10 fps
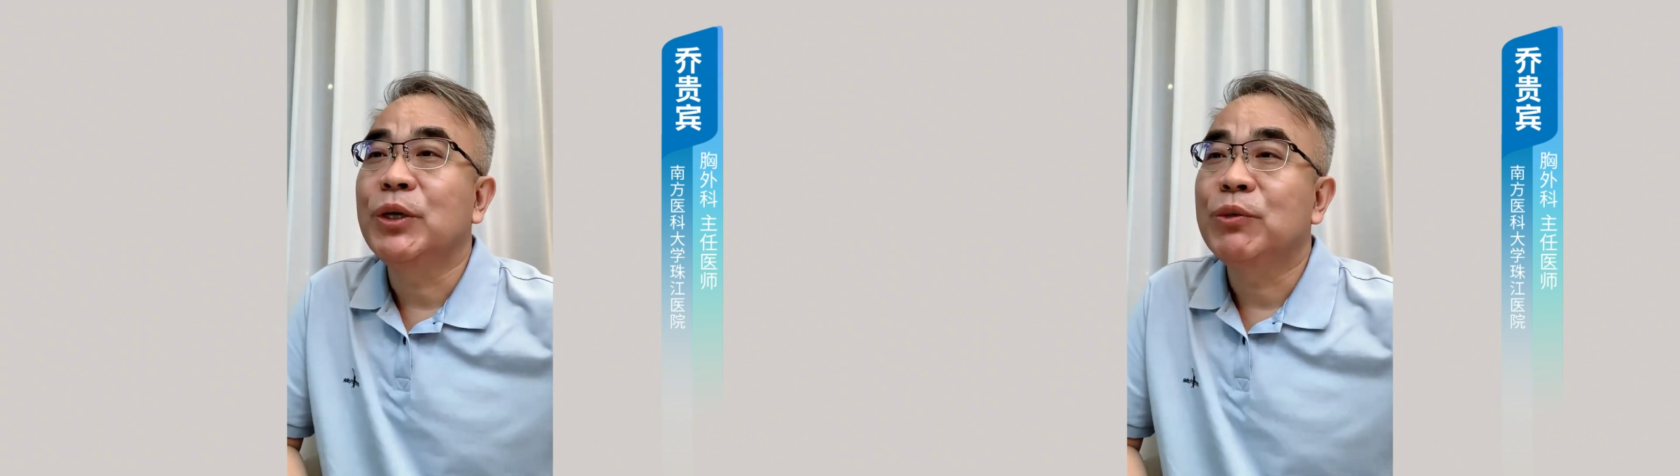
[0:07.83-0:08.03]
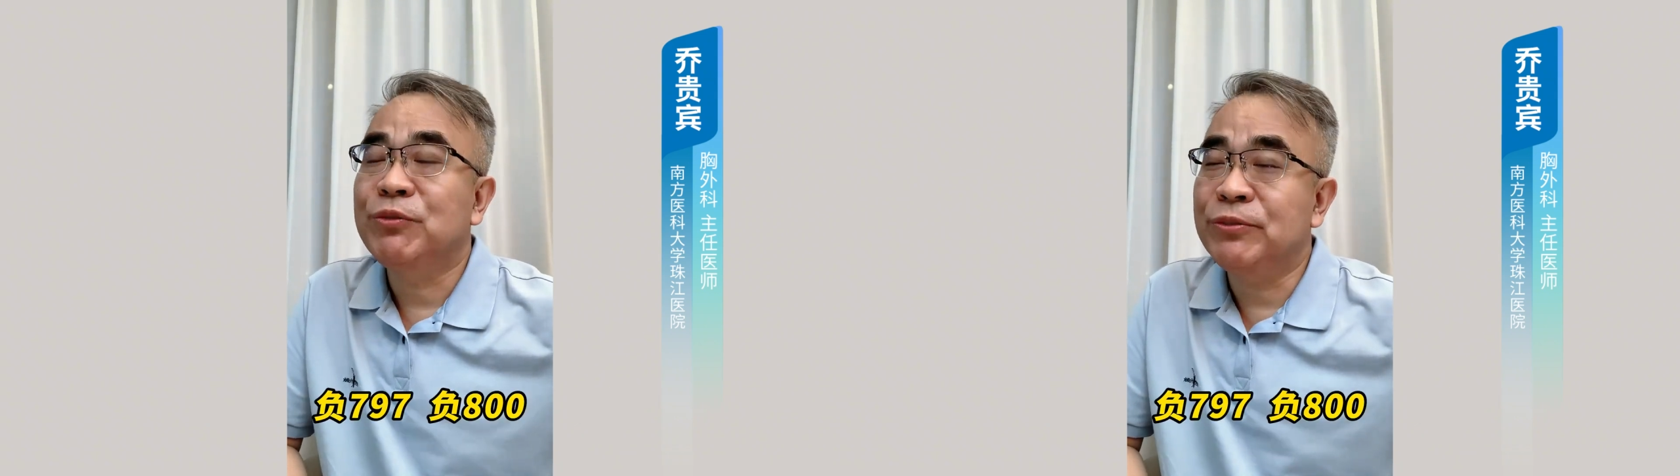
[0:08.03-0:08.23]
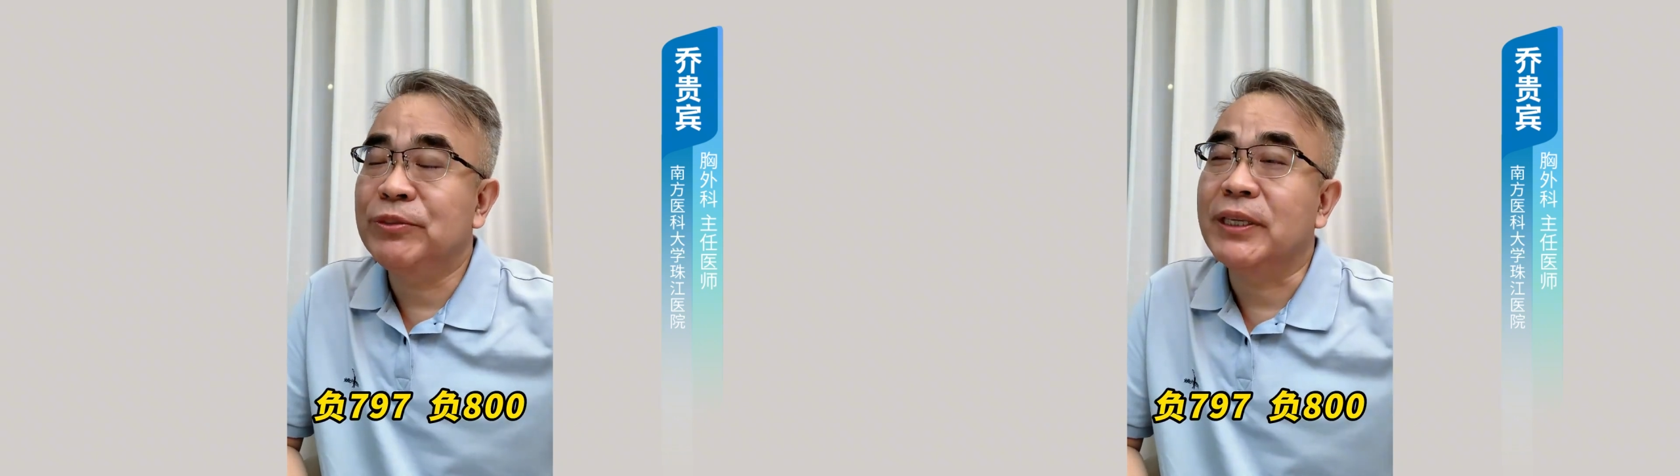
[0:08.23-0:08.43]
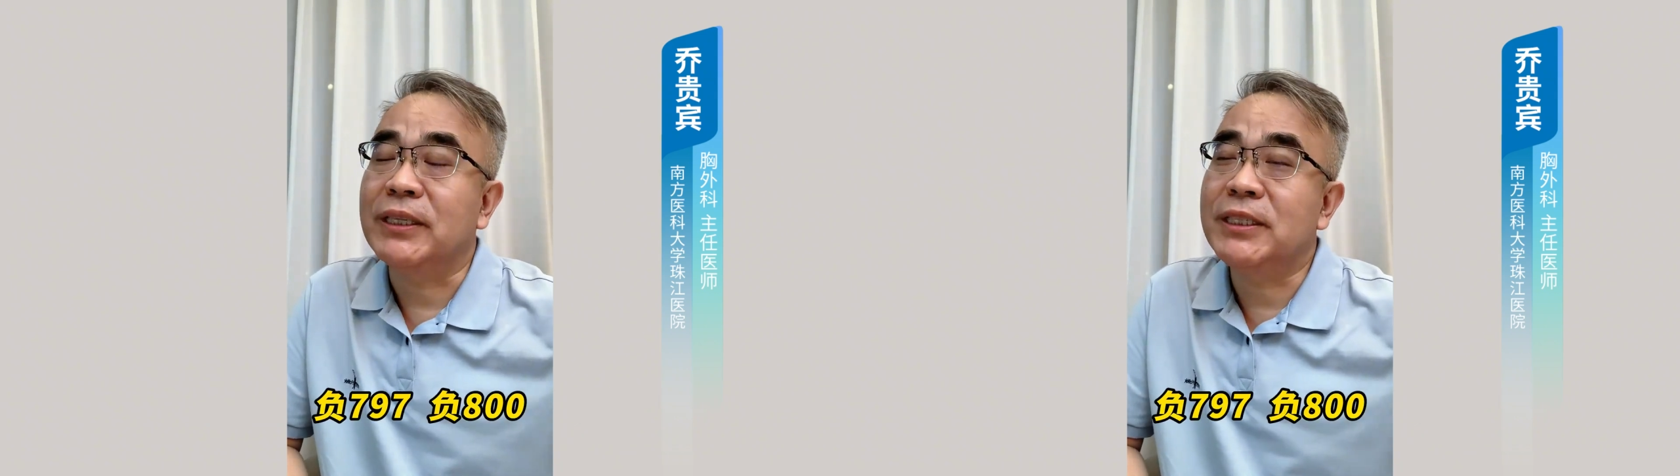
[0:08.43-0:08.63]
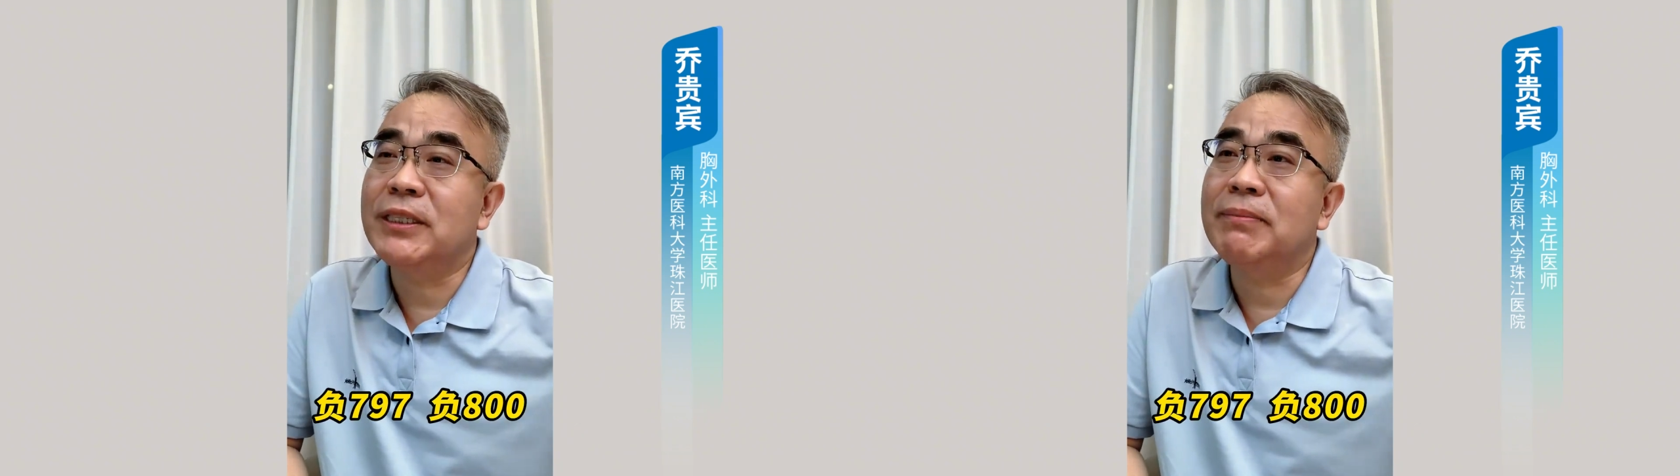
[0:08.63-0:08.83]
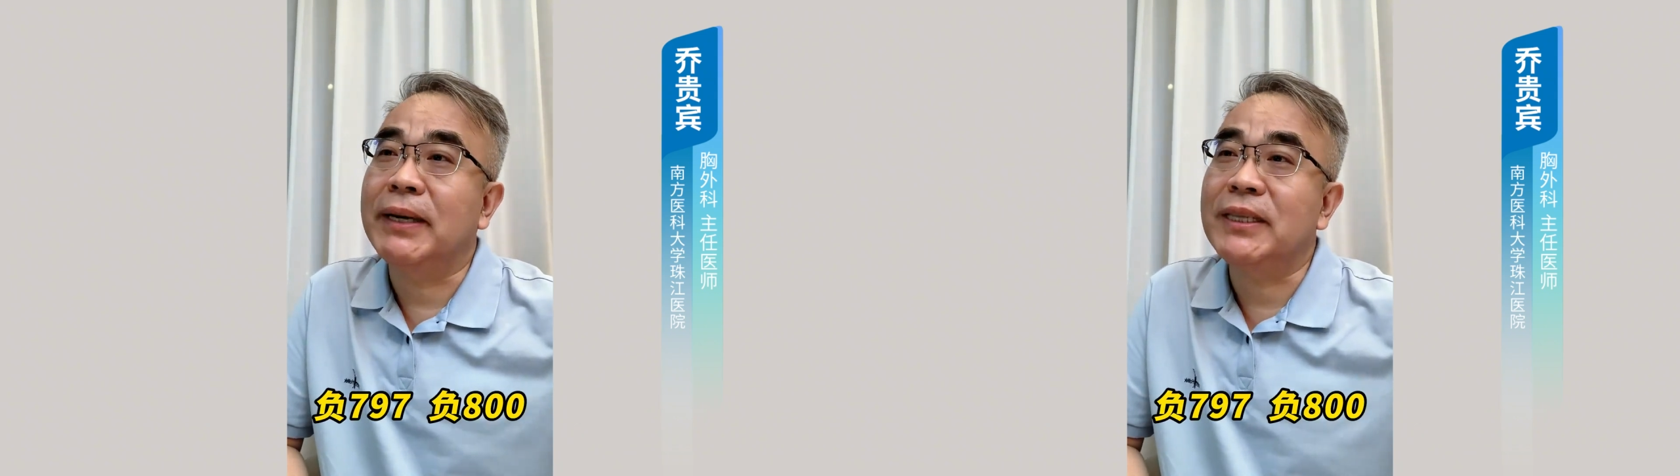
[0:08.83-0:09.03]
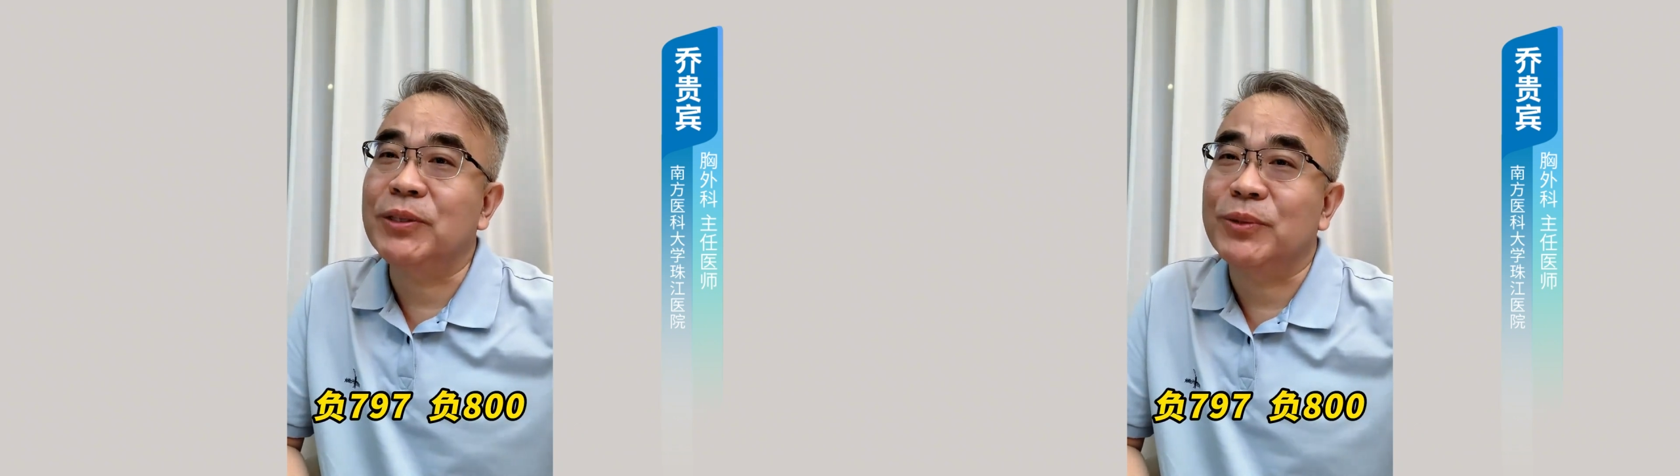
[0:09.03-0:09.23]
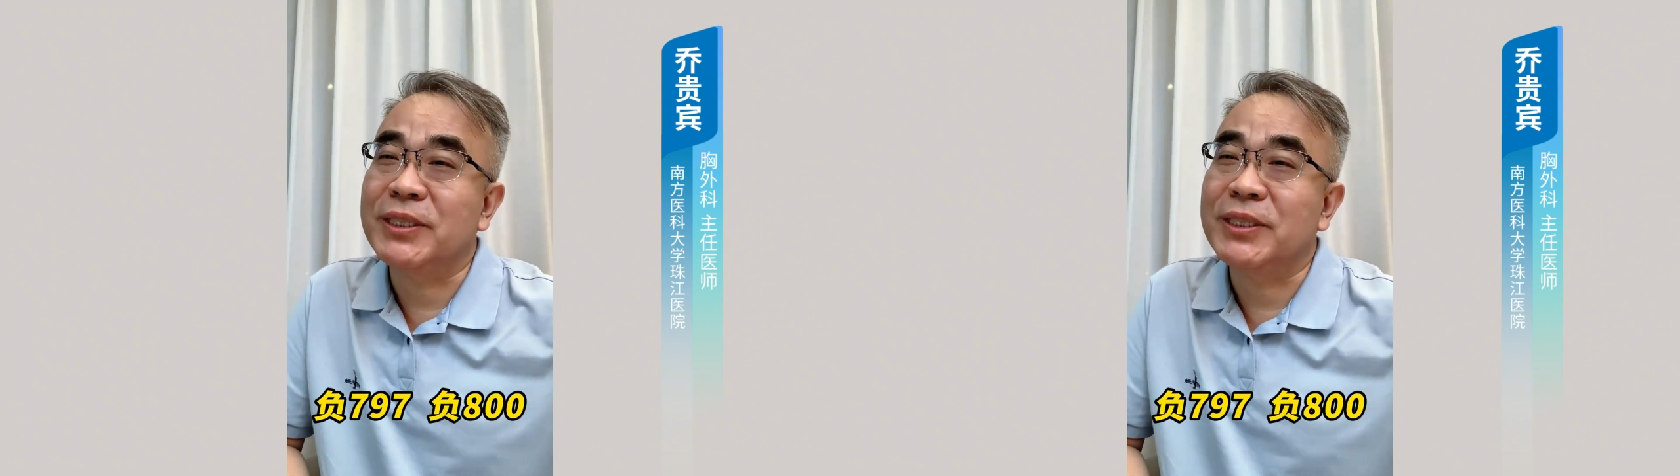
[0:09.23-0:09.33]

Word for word: 负的七百九